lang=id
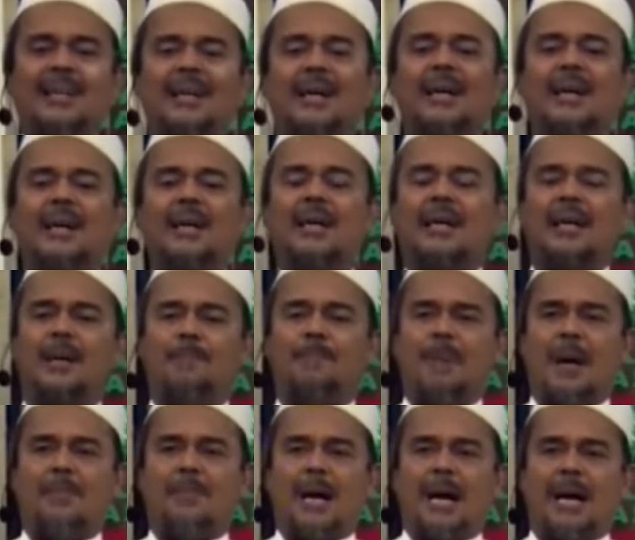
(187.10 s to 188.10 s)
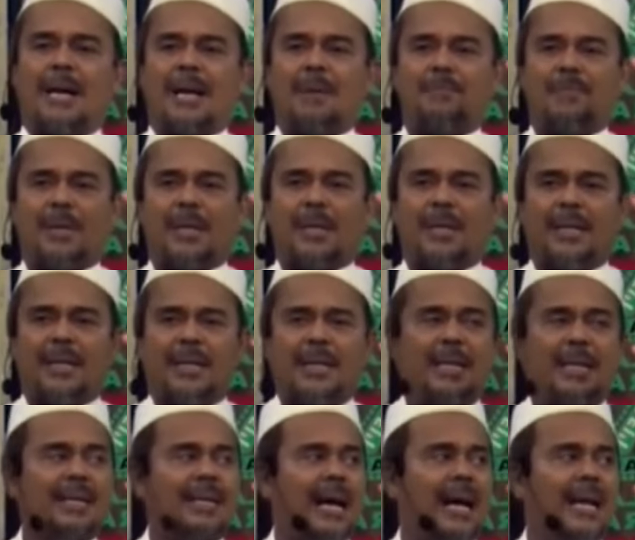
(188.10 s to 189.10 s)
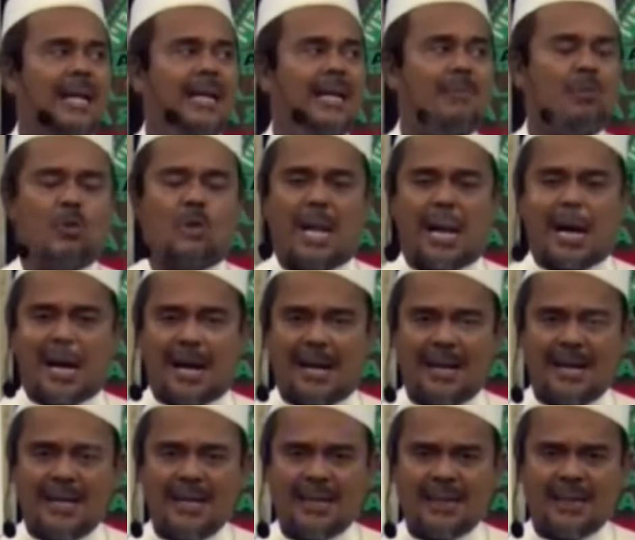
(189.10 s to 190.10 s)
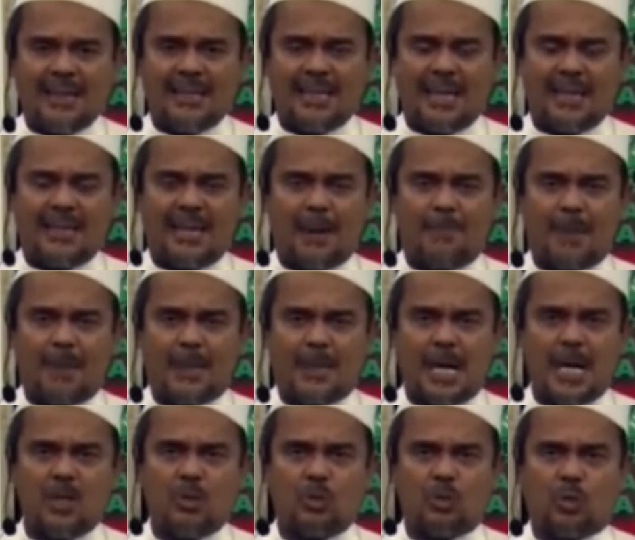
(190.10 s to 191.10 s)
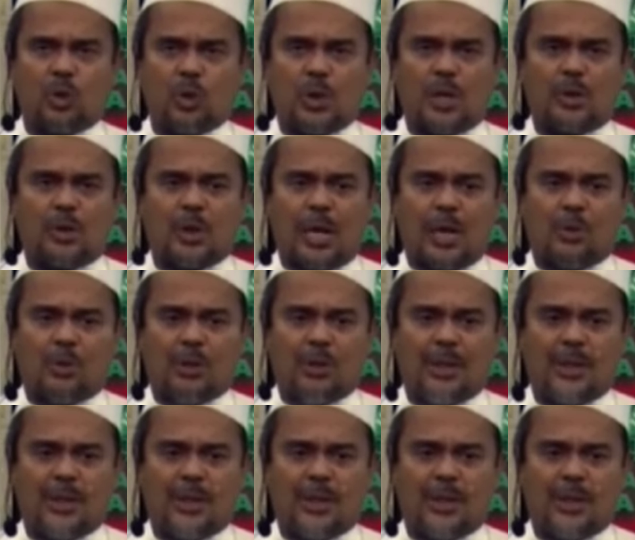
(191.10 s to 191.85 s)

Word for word: pernyataan Habib Rizik yang dianggap tidak menghormati kontribusi Roma Irama sebagai